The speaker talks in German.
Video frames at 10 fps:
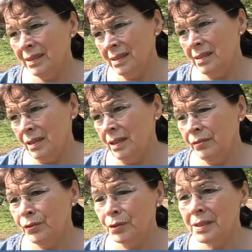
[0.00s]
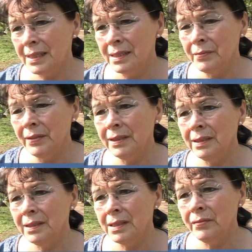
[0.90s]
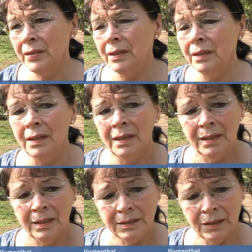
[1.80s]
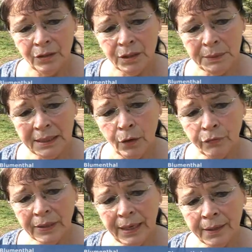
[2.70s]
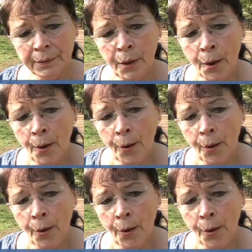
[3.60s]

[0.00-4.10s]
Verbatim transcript: Das ist ja für uns ganz wichtig, dass wir die Leute mit aufklären.